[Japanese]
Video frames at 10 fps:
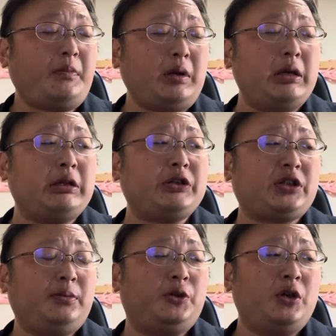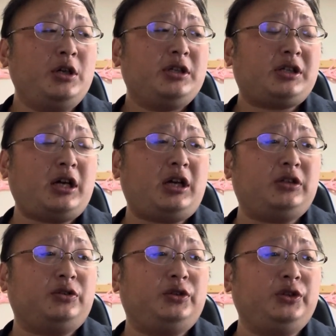なんですけども、さ、あ
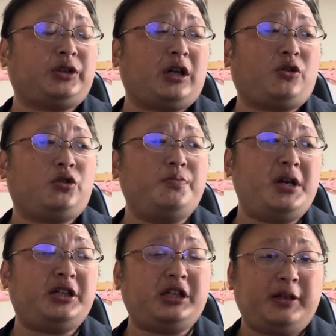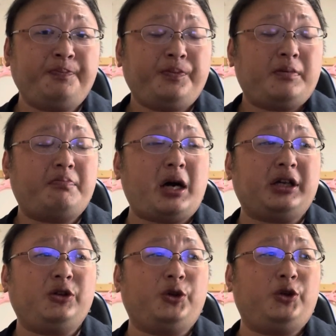の、言うたら匿名でね、まあ
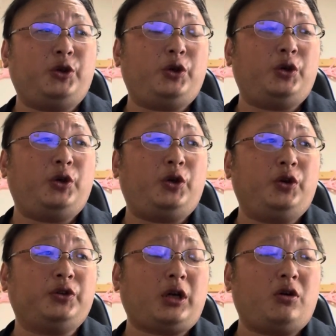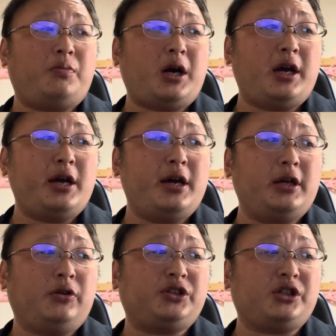いろいろ、言うたらお前
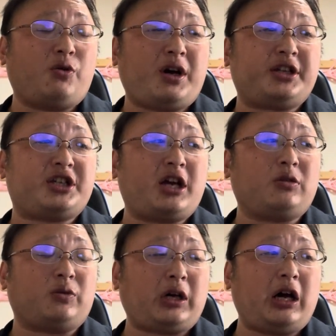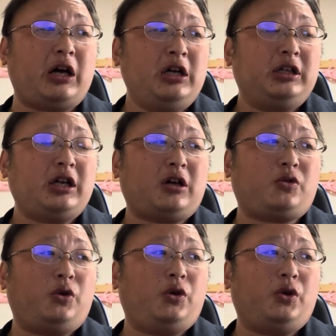の人生終わらしてやるとか、なんか
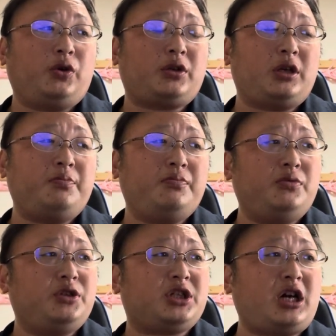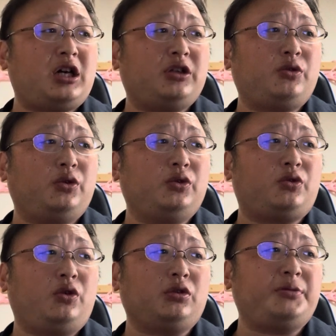こう、勤務時間がどうの
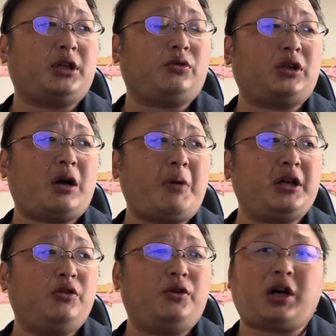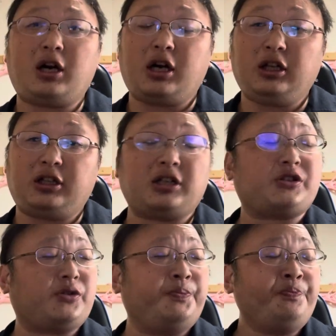こうのみたいなこと、なんかまあいろいろ書かれてたんで
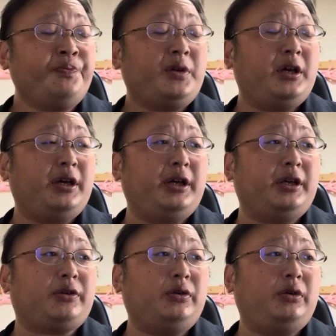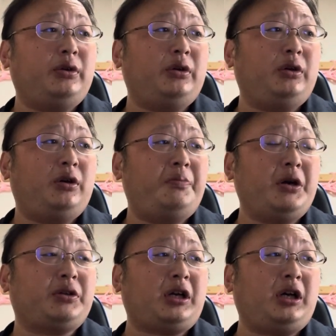すよ。えっ、ー、と、まあ
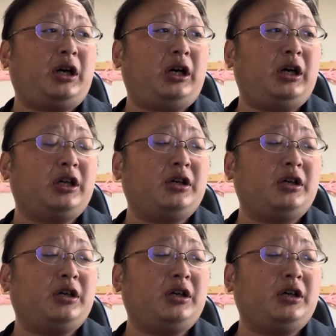言うたら、あ